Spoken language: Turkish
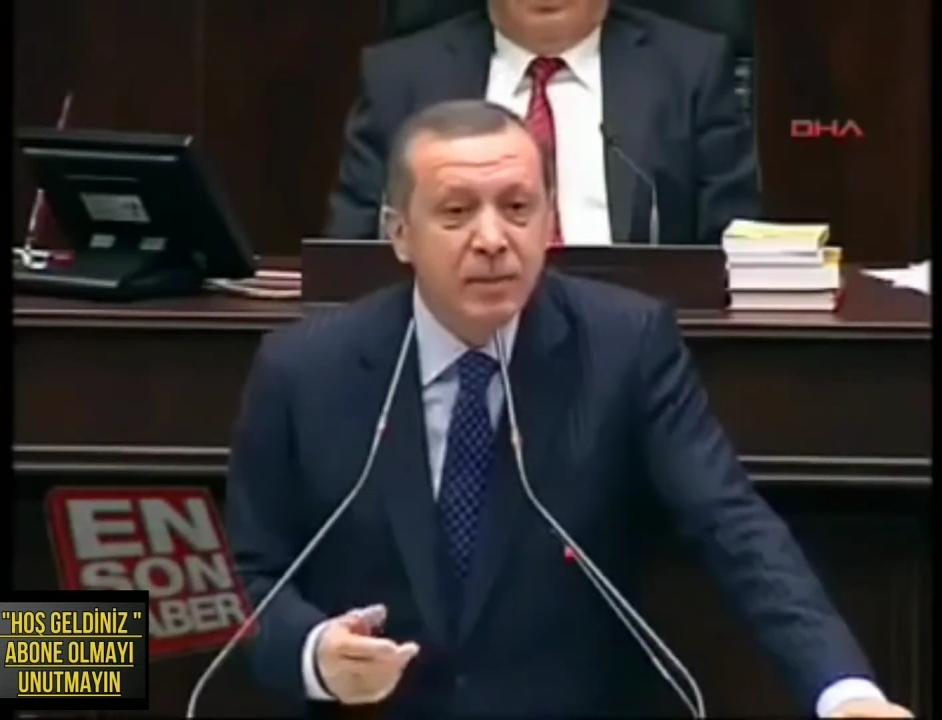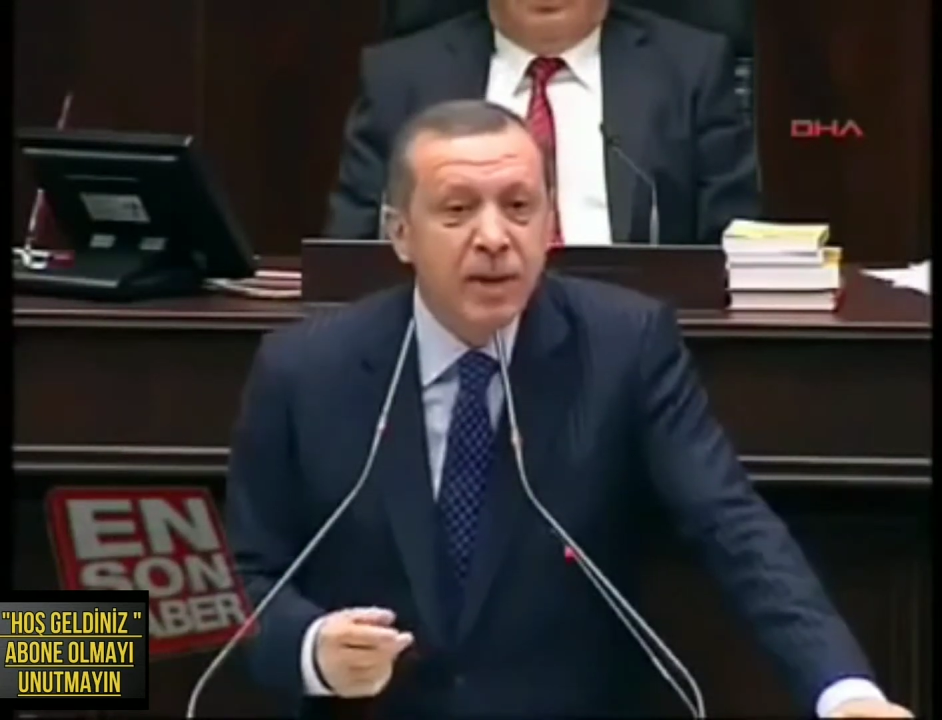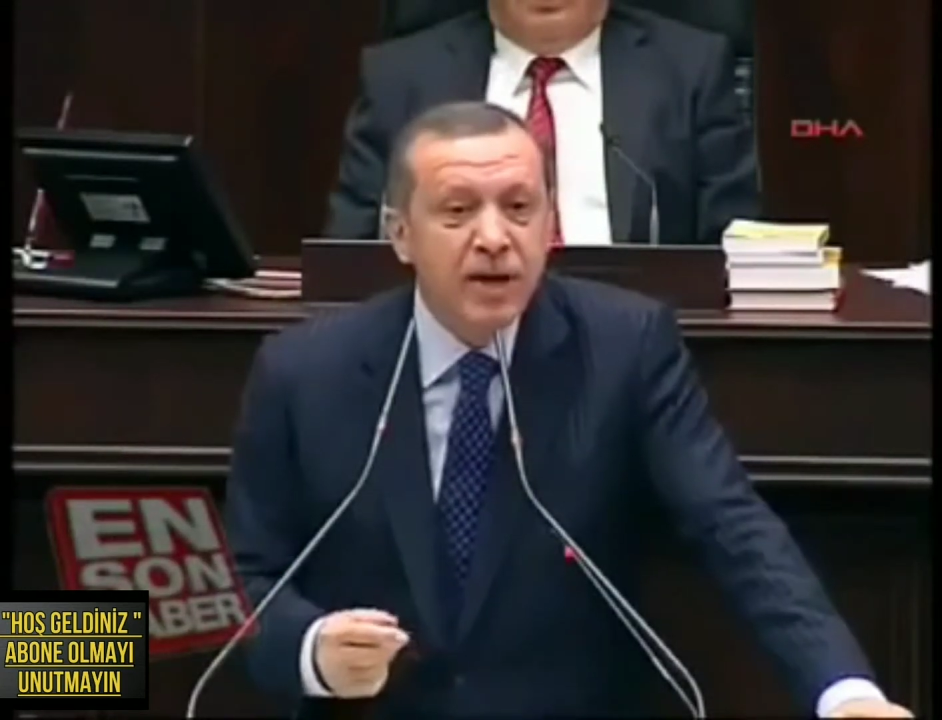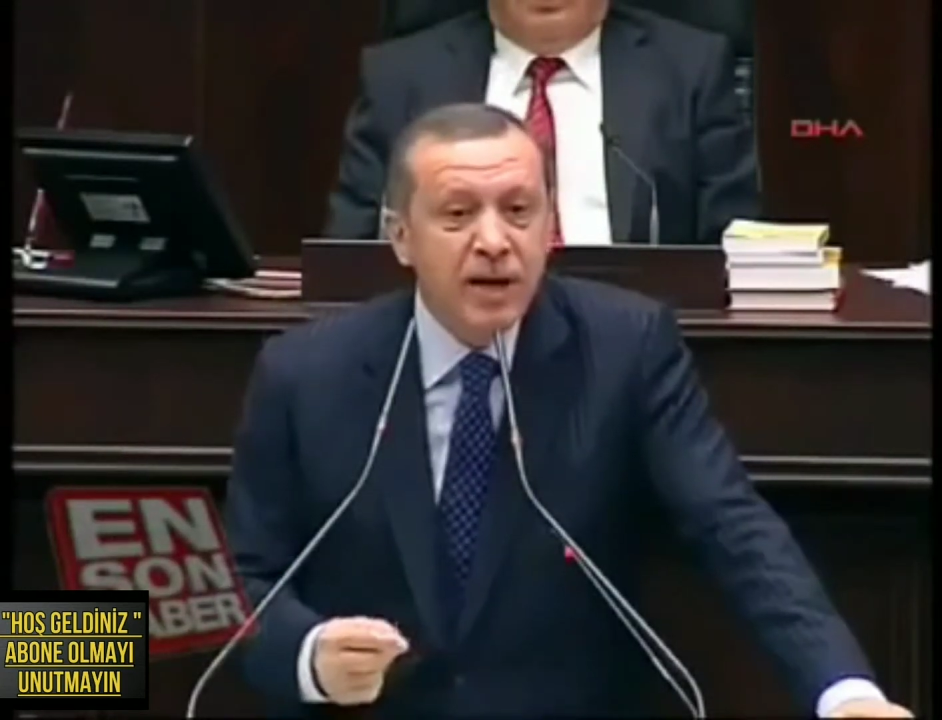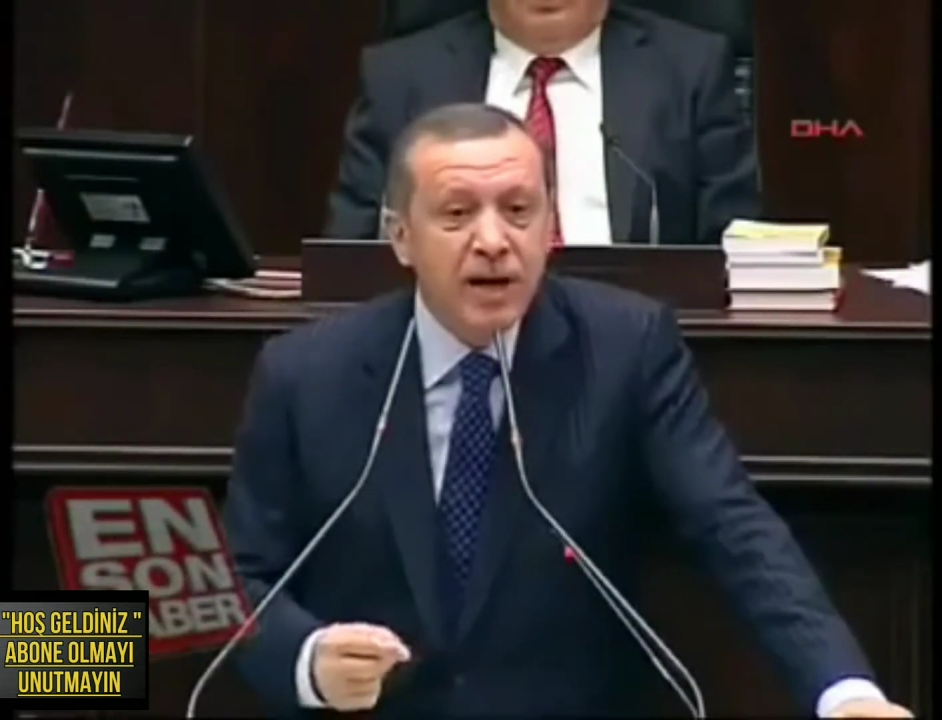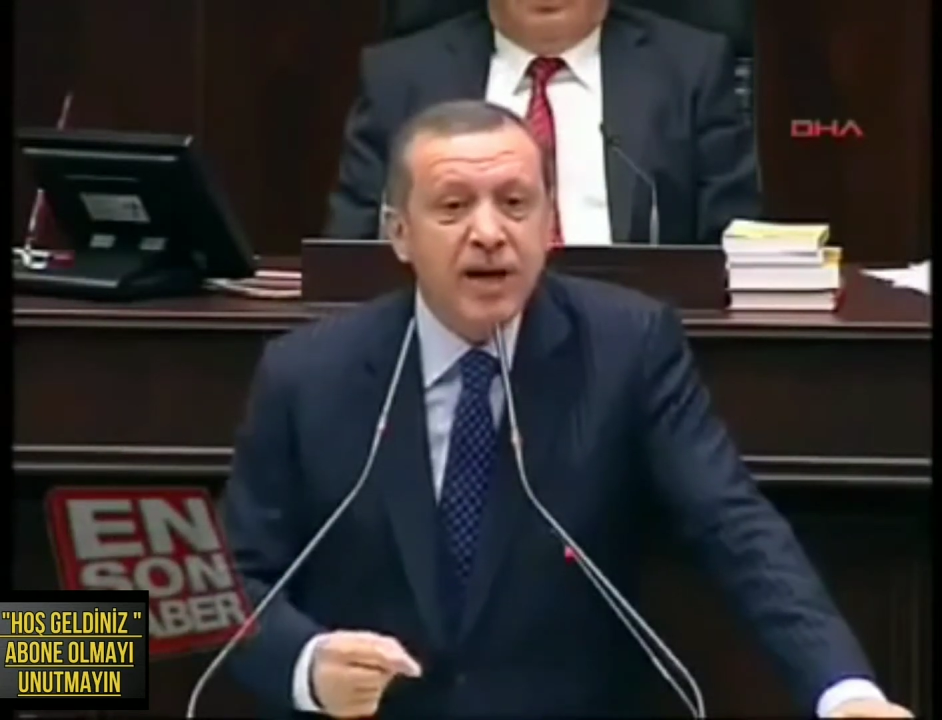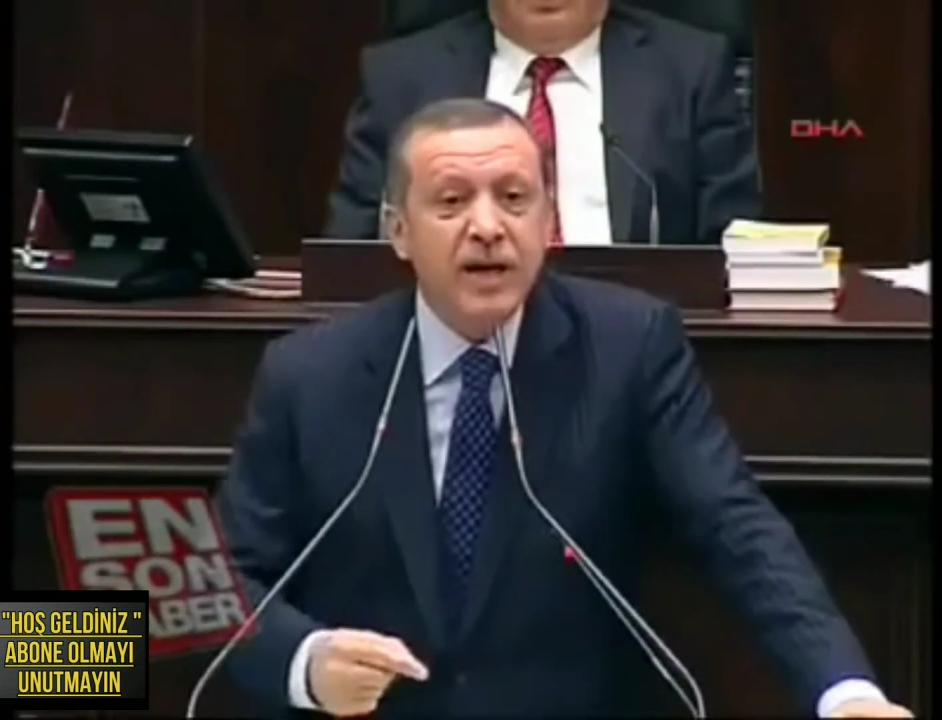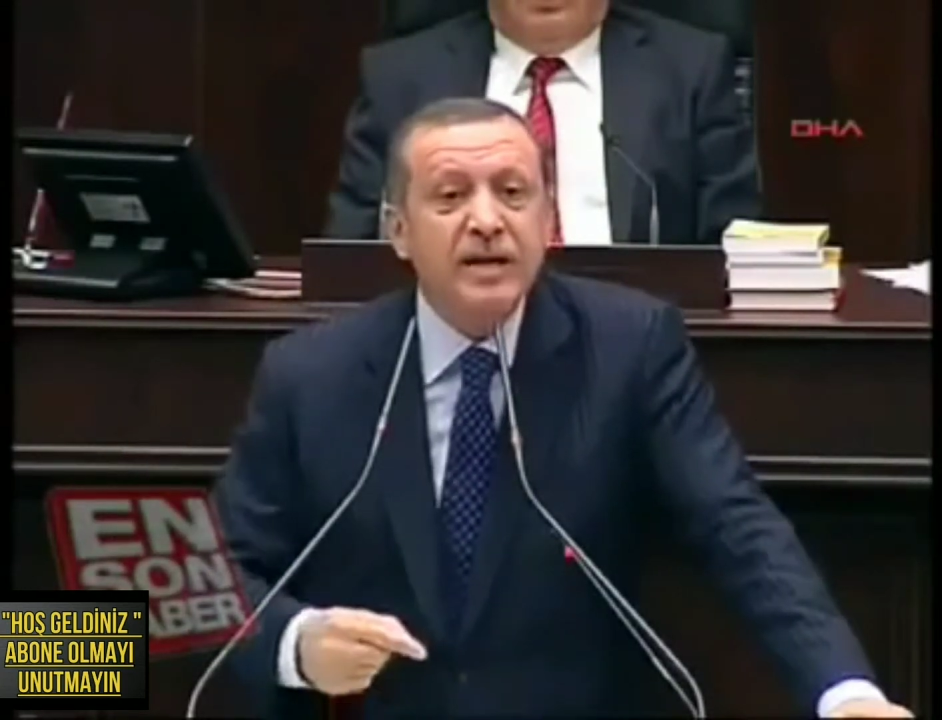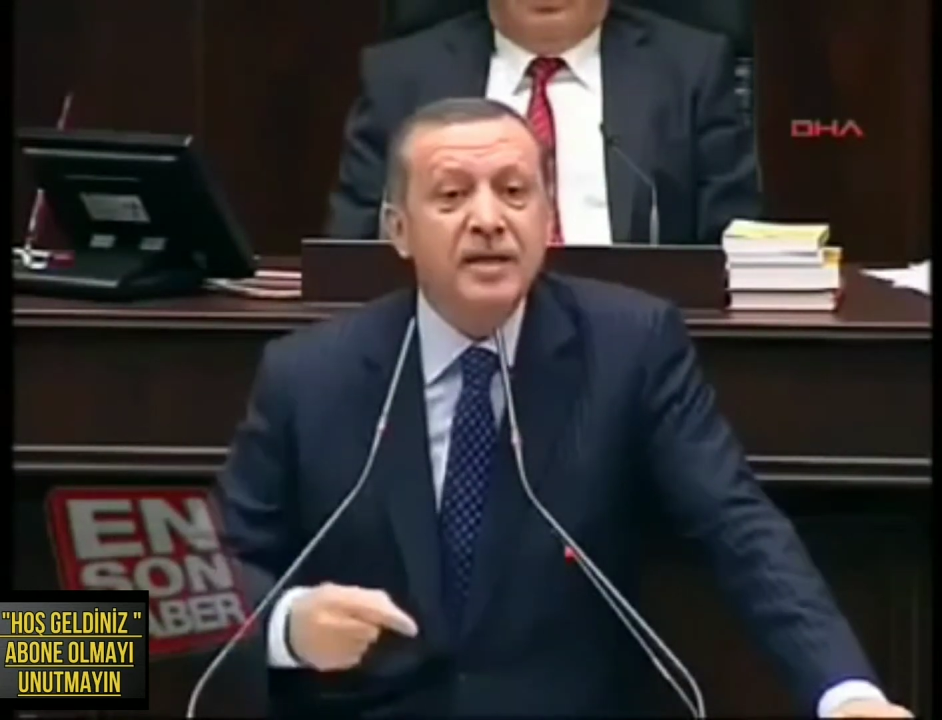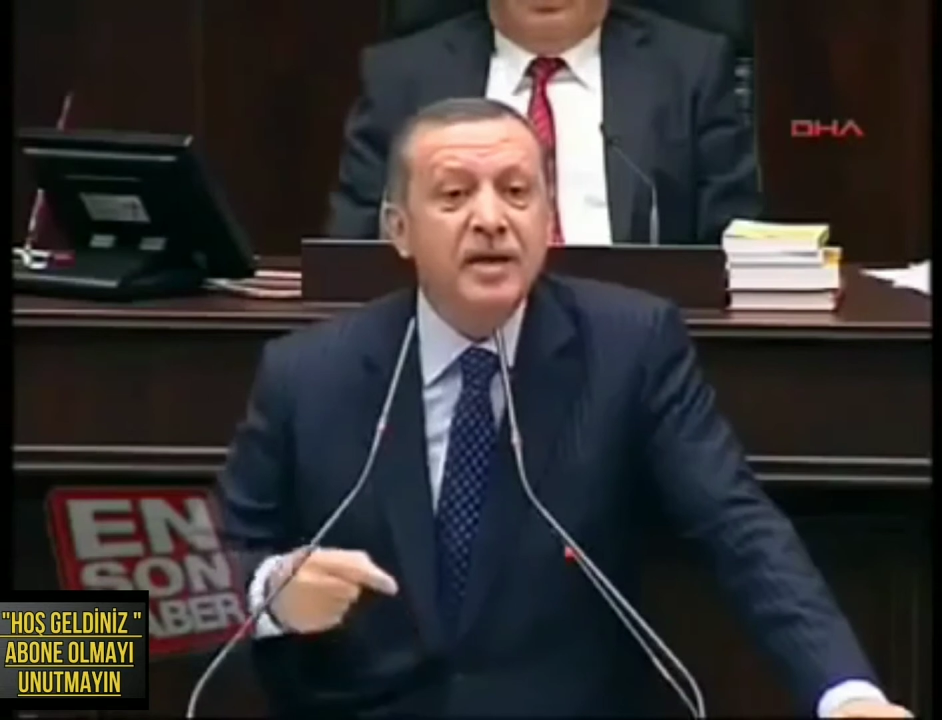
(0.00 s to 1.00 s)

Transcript: MGK